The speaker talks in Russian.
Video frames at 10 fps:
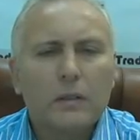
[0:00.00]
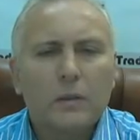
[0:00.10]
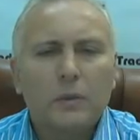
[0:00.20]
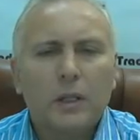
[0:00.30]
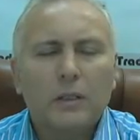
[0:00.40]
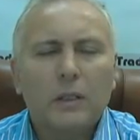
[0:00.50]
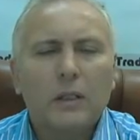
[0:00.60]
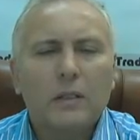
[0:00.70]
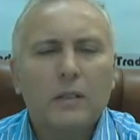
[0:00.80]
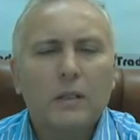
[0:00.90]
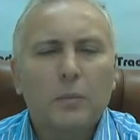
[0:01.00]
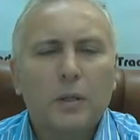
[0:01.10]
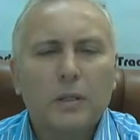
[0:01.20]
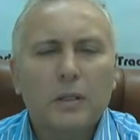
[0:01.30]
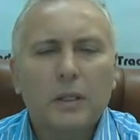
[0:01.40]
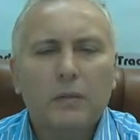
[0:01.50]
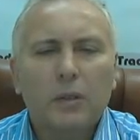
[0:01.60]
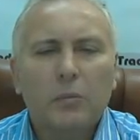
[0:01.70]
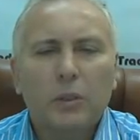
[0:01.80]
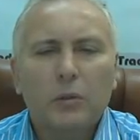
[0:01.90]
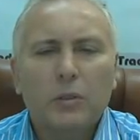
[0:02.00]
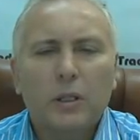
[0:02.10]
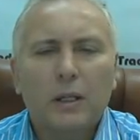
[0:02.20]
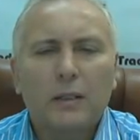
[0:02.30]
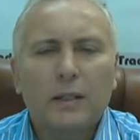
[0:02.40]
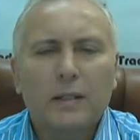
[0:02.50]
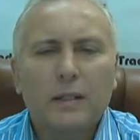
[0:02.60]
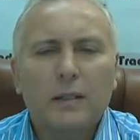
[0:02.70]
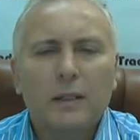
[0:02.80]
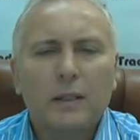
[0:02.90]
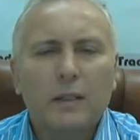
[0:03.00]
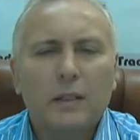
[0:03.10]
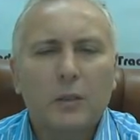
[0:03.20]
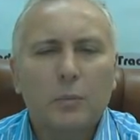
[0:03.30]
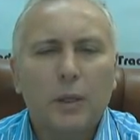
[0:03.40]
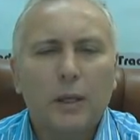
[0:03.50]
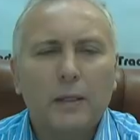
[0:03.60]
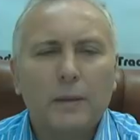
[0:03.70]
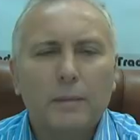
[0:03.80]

17.30 запаса нефти минус 1,35